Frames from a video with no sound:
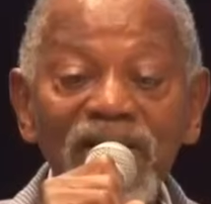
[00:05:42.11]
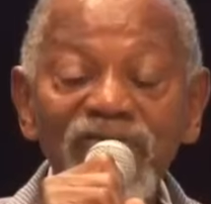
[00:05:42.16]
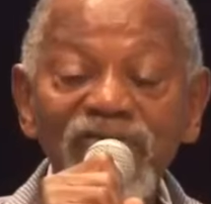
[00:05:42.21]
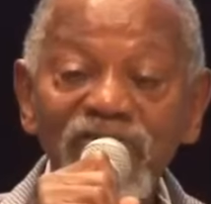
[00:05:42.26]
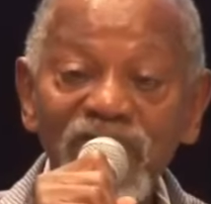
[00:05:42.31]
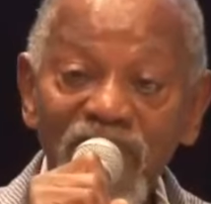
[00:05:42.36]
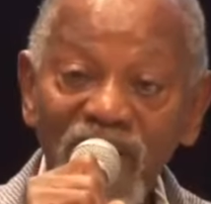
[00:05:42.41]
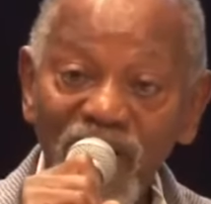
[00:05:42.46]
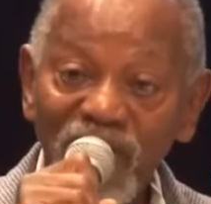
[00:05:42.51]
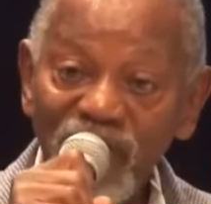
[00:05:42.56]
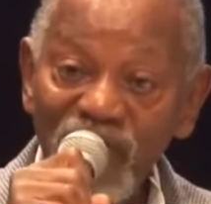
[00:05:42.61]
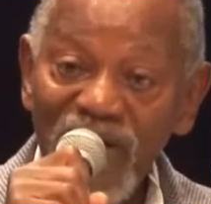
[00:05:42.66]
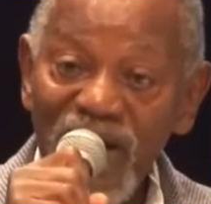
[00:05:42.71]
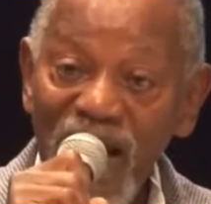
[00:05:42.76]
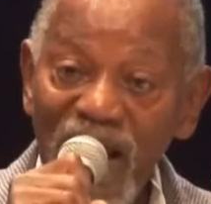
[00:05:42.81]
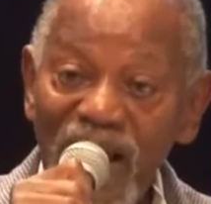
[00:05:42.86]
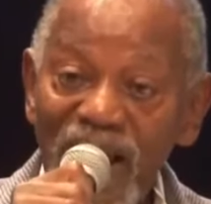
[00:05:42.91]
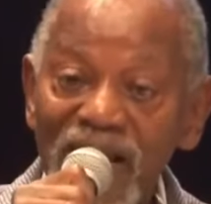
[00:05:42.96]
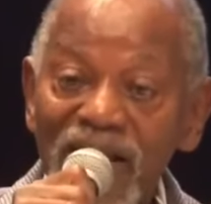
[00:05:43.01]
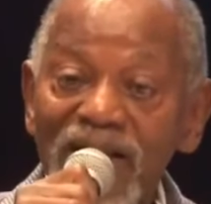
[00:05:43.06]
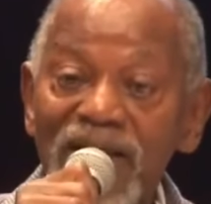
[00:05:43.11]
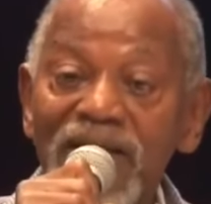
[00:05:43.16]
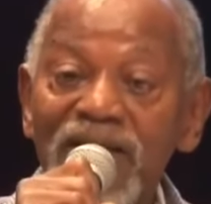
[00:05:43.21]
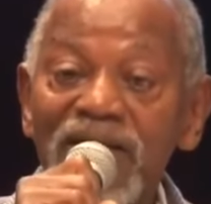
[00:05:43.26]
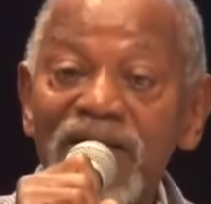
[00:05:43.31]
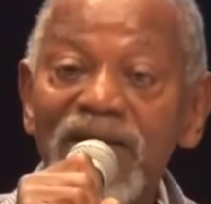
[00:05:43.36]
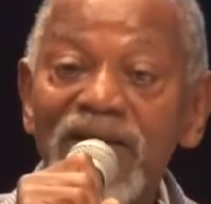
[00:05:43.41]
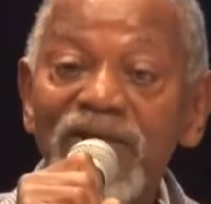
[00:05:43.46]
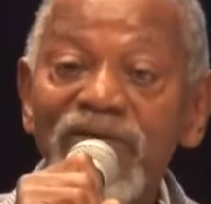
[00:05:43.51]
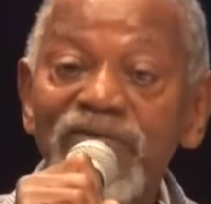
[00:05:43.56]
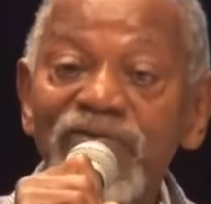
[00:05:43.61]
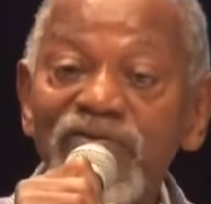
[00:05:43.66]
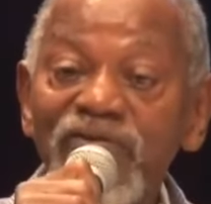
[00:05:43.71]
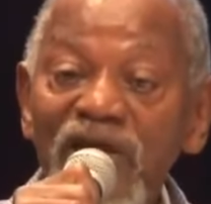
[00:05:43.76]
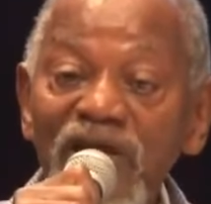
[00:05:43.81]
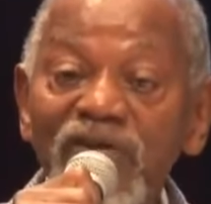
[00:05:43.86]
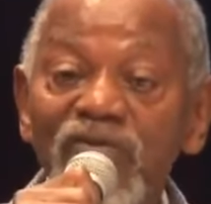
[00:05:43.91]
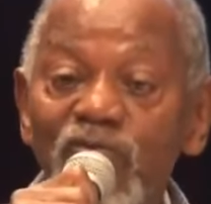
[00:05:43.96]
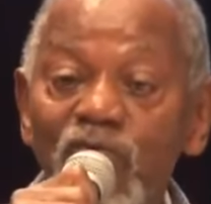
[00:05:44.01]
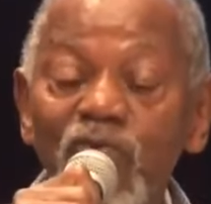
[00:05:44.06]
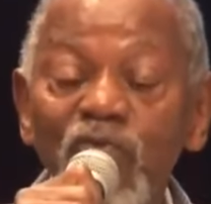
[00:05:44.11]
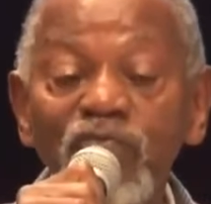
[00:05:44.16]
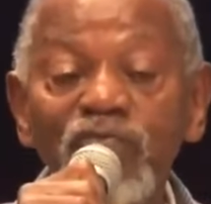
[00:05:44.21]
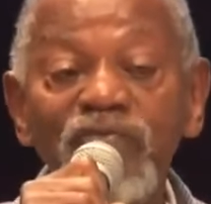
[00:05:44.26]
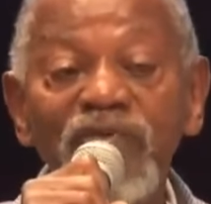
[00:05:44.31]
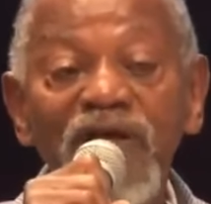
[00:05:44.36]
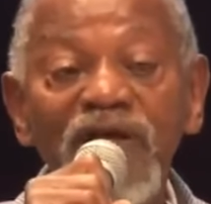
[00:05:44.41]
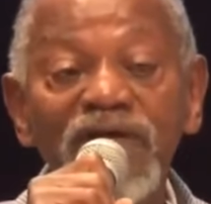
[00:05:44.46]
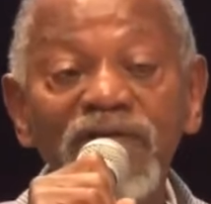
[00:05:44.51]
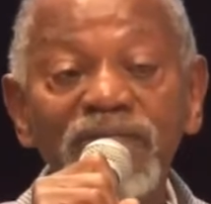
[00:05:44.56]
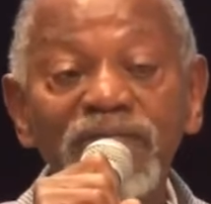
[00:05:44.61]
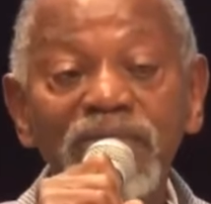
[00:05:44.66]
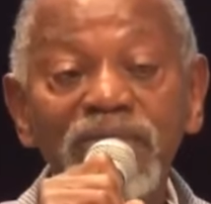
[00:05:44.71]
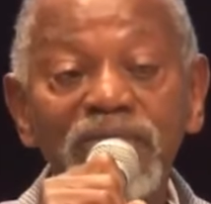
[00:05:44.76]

servirá, sem dúvida,